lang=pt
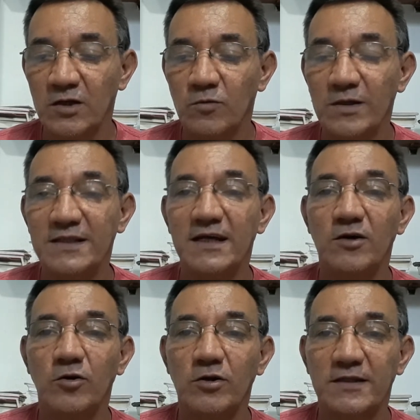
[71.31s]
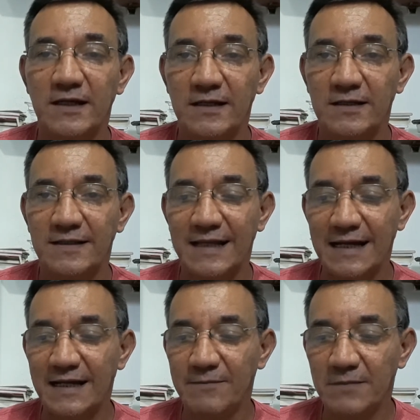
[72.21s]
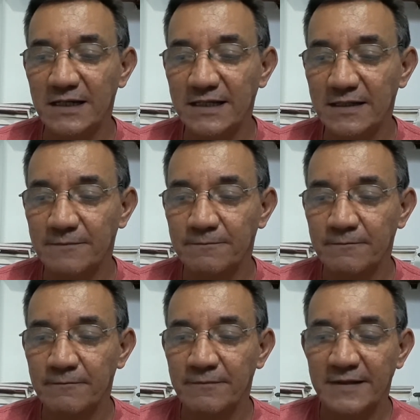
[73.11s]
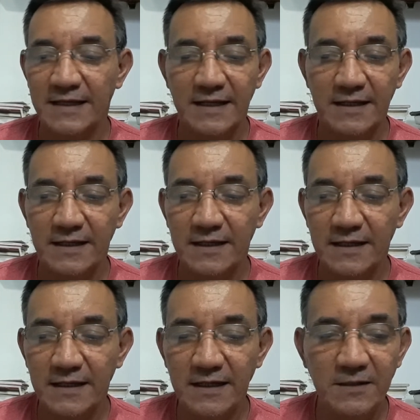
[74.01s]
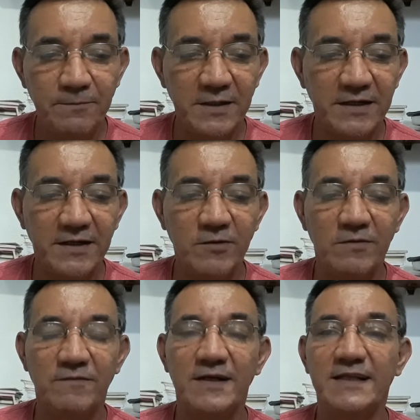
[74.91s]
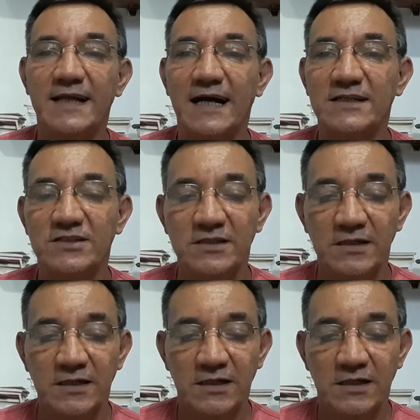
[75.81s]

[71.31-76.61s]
Com a derrota da Alemanha, ele perdeu a validade